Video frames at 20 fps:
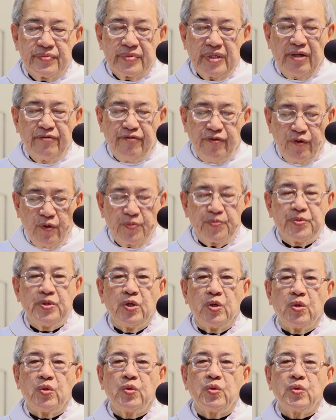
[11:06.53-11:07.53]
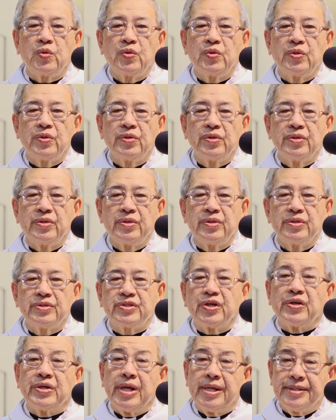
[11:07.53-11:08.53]
Đã phục vụ
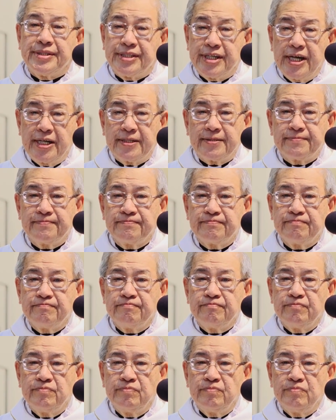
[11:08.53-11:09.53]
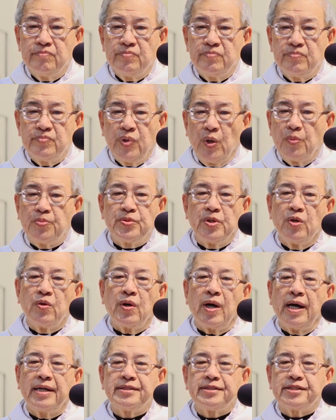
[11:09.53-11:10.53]
cho đến chết Phục vụ
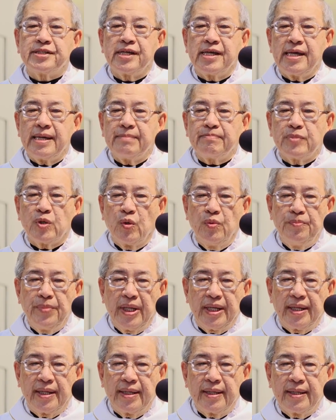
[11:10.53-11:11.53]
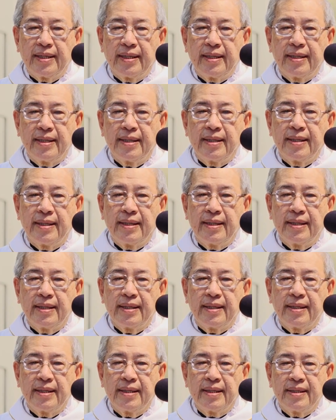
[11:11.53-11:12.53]
anh chị em của mình
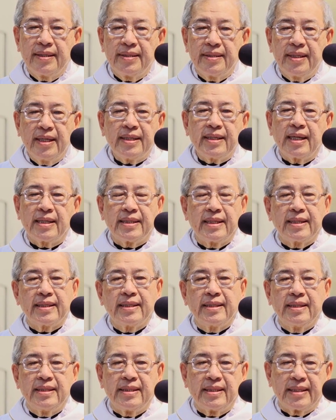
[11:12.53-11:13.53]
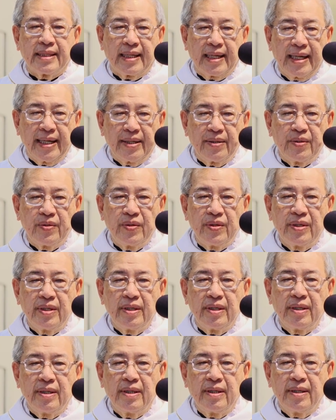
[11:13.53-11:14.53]
Nhất là những người nghèo
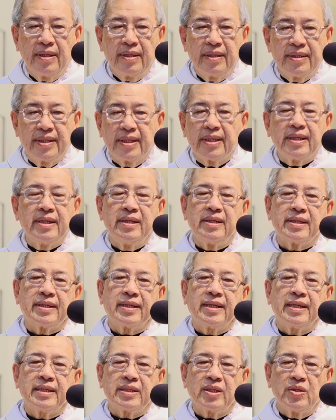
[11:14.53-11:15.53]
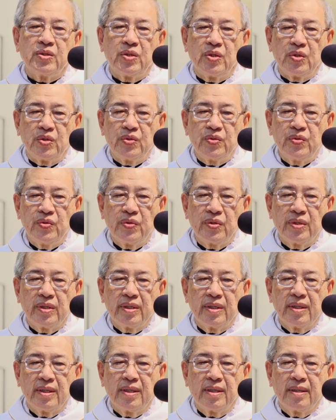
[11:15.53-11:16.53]
Những người Kitô hữu
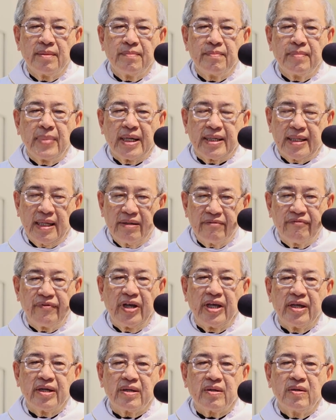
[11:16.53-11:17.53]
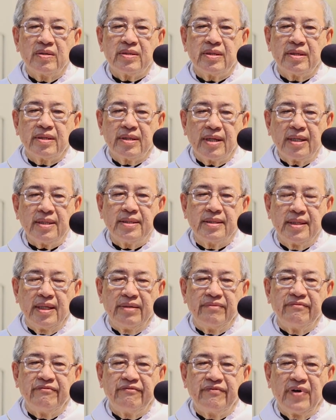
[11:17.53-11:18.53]
mà các vị có trách
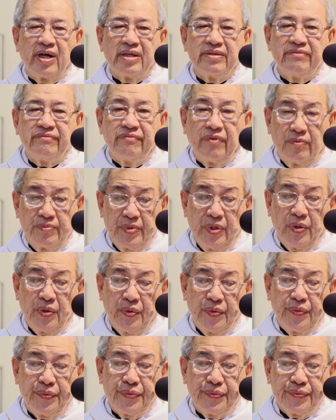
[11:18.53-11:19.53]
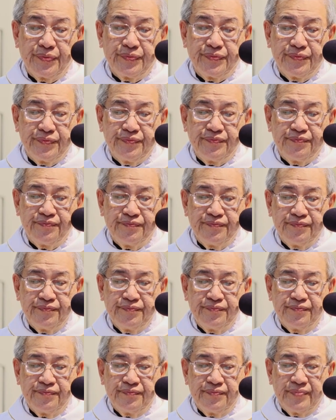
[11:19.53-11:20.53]
nhiệm phải phục vụ
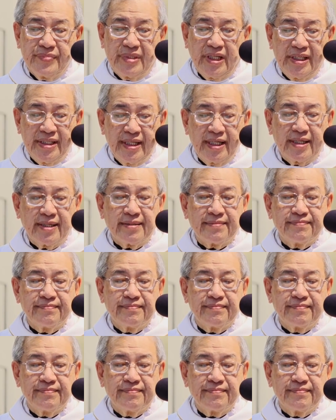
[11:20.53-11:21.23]
thứ nhất